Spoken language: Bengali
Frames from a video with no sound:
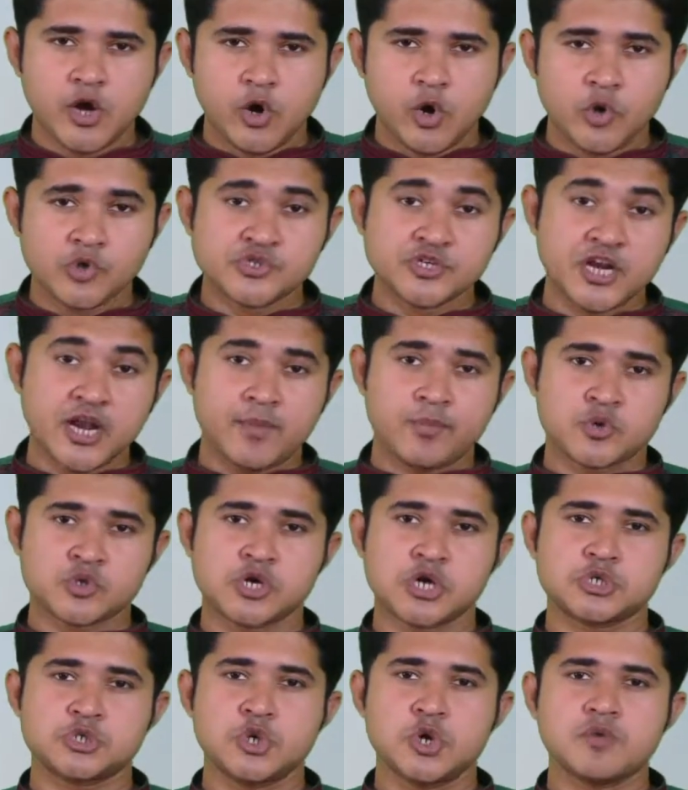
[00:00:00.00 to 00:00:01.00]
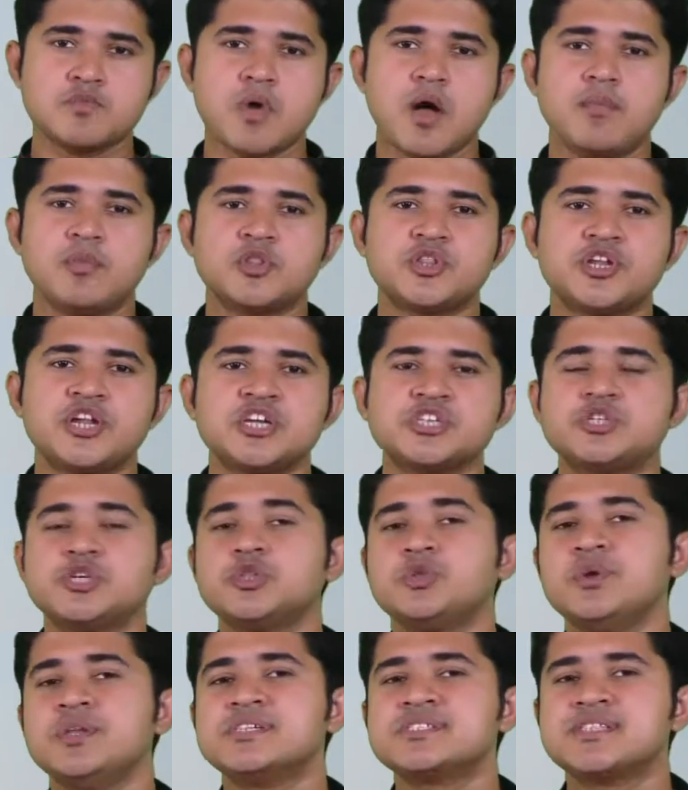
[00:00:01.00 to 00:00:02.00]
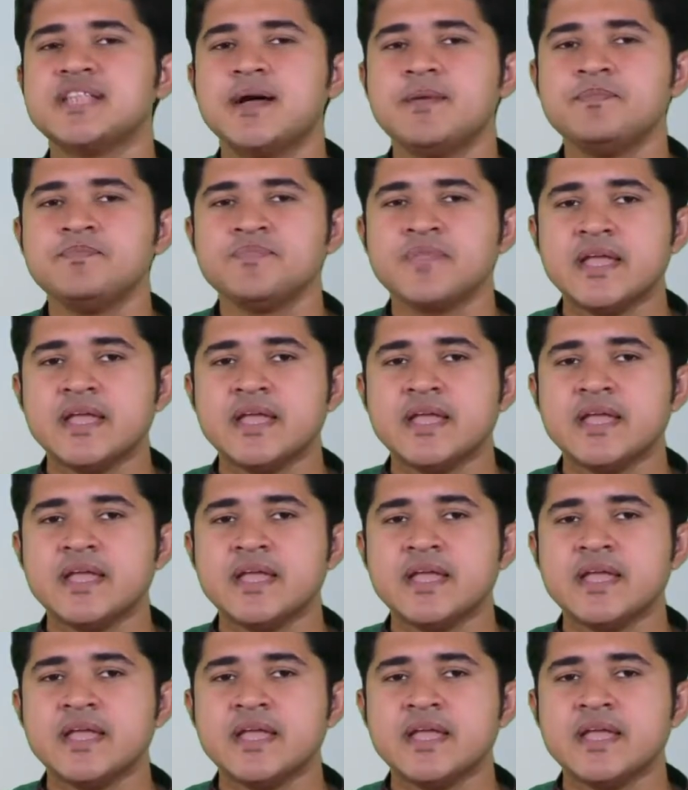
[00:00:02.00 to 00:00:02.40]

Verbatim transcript: ও জেলা প্রশাসক মোহাম্মদ রাশিদুল ইসলাম